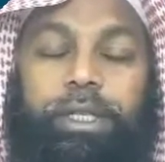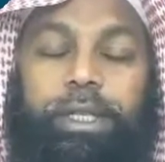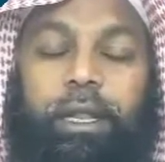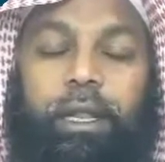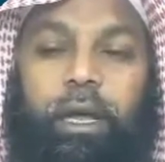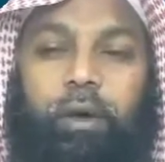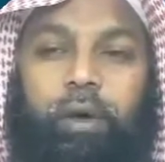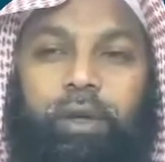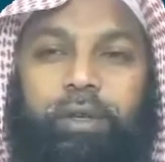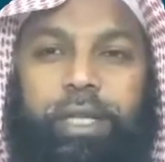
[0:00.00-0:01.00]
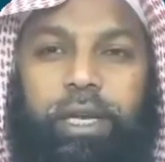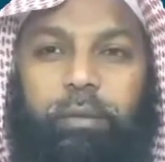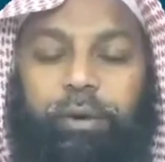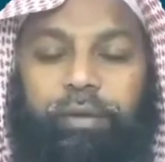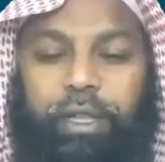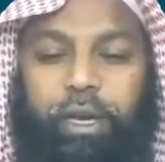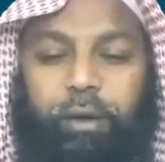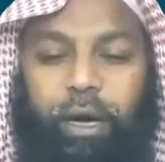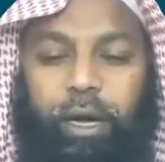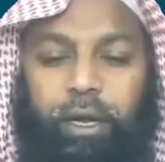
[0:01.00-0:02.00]
ప్రవక్త సల్లల్లాహు అలీ వసల్లం పవిత్ర
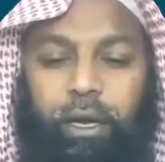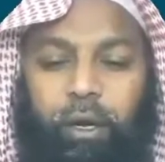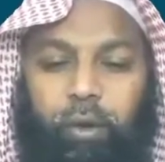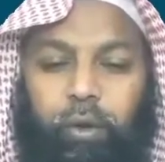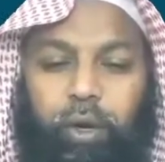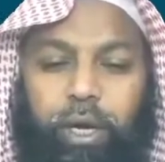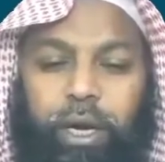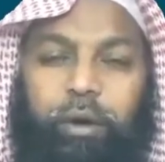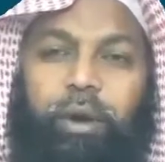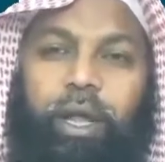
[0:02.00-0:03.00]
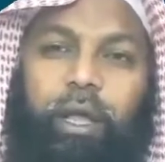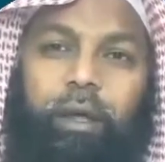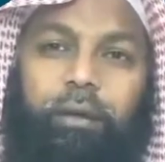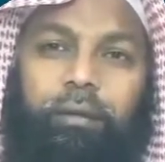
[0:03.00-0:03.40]
భార్యల్లో ఒకరి నుండి